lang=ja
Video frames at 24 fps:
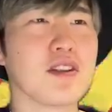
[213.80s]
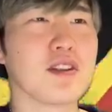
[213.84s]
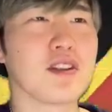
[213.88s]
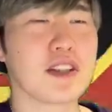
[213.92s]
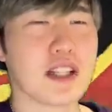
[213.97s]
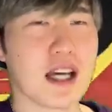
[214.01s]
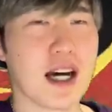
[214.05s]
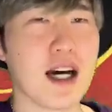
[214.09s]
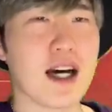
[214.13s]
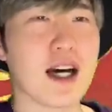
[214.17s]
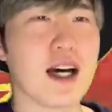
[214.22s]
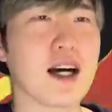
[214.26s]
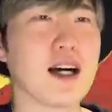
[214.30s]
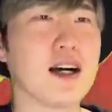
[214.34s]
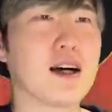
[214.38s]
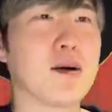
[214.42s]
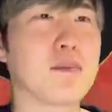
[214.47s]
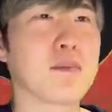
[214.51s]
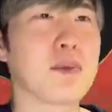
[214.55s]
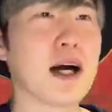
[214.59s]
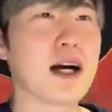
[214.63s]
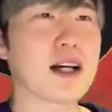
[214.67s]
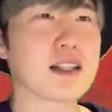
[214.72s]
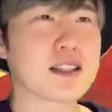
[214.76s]
な、
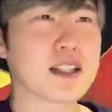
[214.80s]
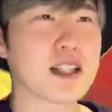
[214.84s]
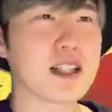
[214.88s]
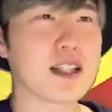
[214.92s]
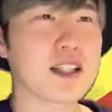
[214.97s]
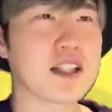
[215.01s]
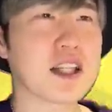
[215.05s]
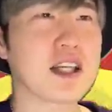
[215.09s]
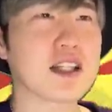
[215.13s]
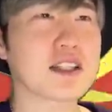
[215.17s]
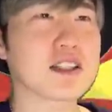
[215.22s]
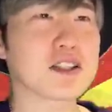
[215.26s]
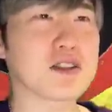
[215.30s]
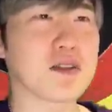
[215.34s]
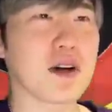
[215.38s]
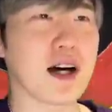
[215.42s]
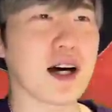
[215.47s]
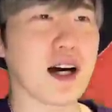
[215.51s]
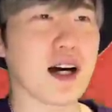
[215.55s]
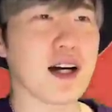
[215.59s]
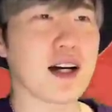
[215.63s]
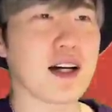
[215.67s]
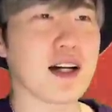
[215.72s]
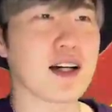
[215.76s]
パーセンテージは、
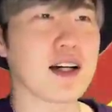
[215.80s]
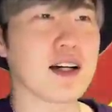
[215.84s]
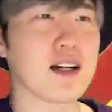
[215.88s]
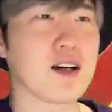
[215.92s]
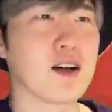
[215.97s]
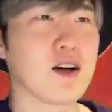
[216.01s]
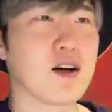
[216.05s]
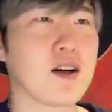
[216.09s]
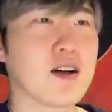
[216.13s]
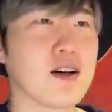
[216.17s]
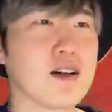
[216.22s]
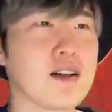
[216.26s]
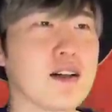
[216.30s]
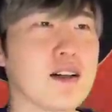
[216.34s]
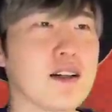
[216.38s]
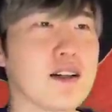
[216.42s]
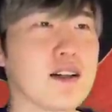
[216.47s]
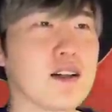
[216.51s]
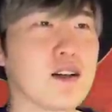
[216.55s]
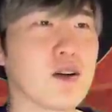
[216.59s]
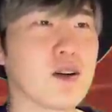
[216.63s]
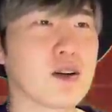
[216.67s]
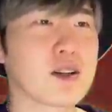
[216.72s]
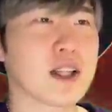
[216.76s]

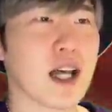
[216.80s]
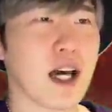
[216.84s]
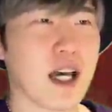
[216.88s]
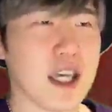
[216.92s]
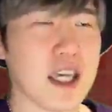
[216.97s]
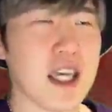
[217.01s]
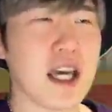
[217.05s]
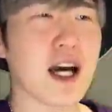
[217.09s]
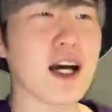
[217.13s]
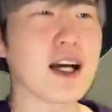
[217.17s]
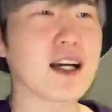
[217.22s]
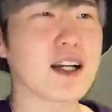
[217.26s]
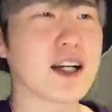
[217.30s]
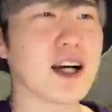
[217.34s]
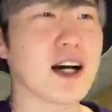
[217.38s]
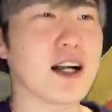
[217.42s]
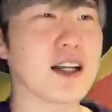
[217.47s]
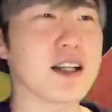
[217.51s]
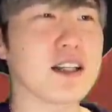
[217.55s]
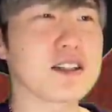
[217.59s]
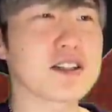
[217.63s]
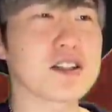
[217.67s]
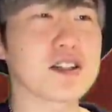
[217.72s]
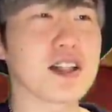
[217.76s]
大半
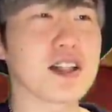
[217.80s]
がリス